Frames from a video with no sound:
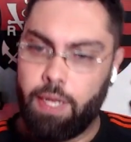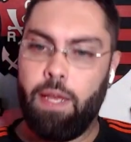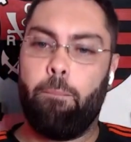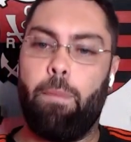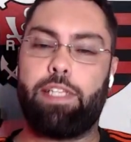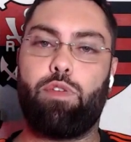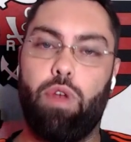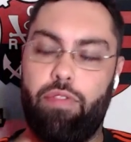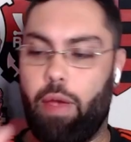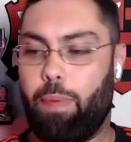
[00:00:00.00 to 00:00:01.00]
mas que o
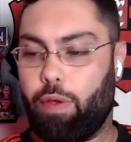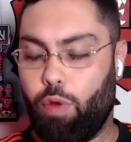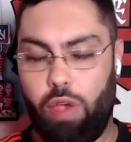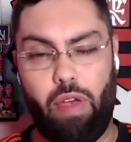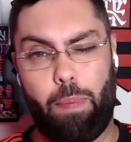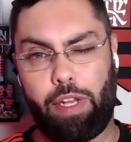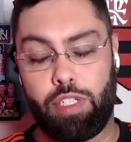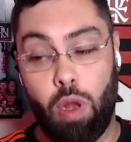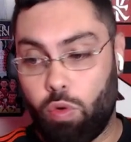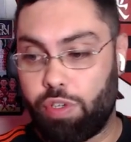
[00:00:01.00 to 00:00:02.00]
River, que o River Plate
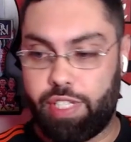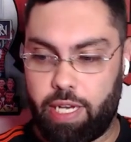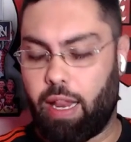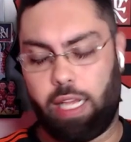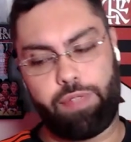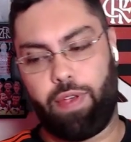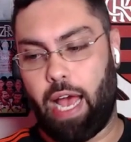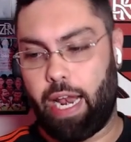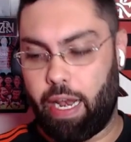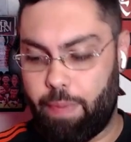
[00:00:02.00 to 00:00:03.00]
não consiga
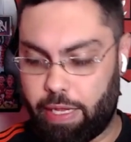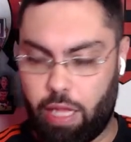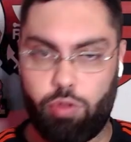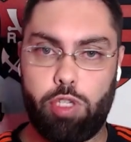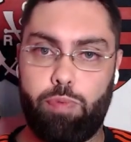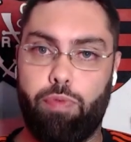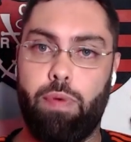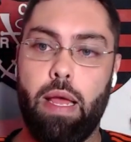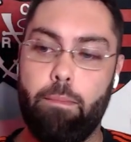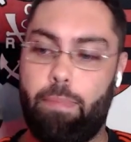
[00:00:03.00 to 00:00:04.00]
classificar na Libertadores
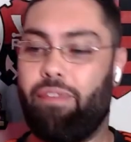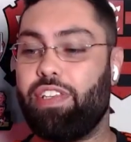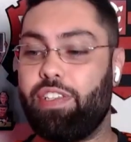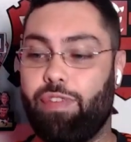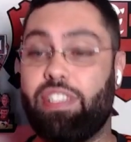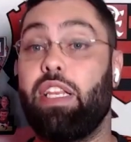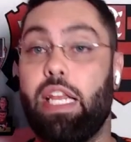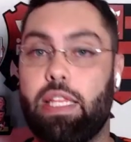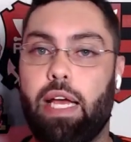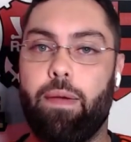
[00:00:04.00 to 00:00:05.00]
para ver se
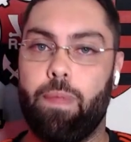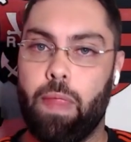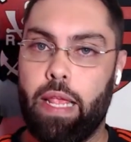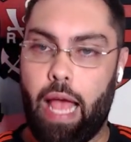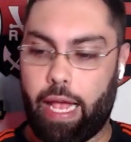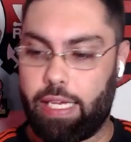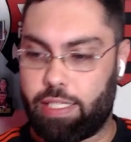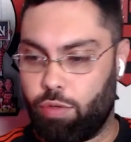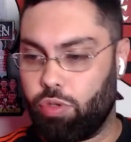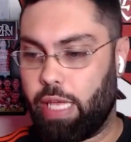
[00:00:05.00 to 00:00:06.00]
facilita a questão
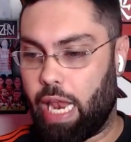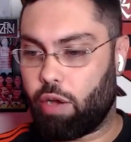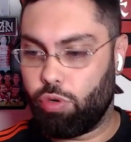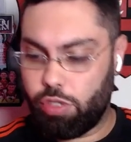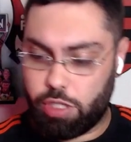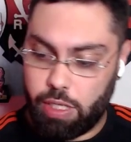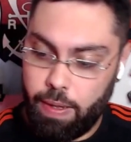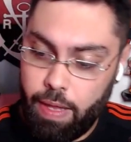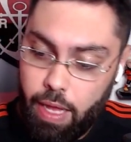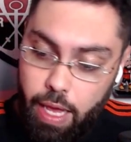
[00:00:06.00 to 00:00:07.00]
do De La Cruz.
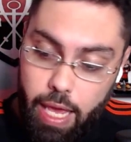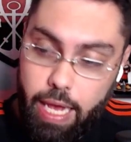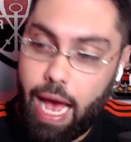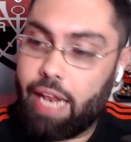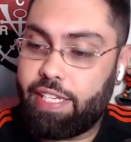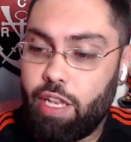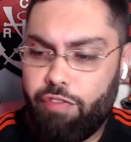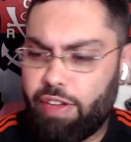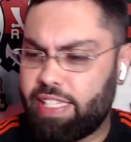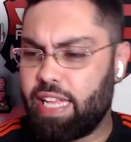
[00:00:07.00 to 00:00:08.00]
E, cara, se não
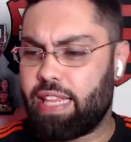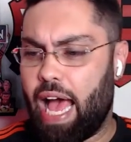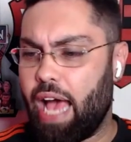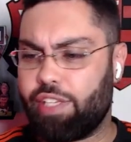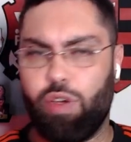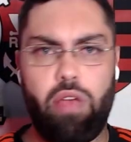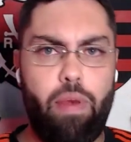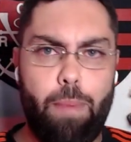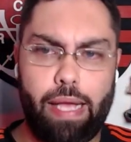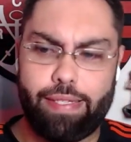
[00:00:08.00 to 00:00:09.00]
facilitar, se o River
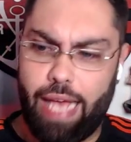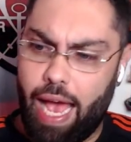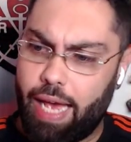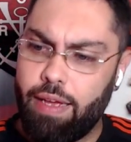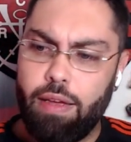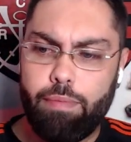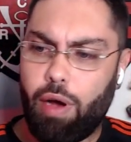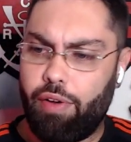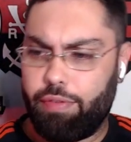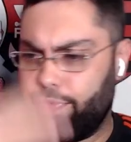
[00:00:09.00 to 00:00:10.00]
passar,
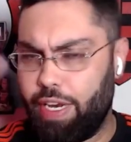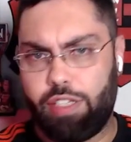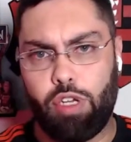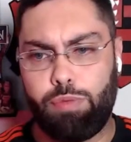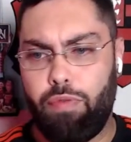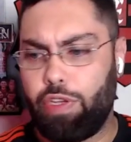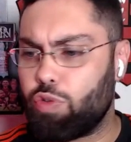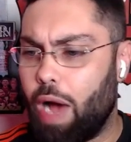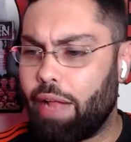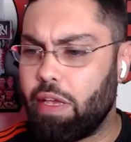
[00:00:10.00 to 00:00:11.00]
pô, feliz
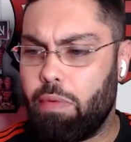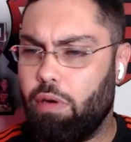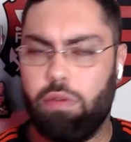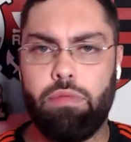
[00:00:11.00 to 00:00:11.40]
2024, irmão.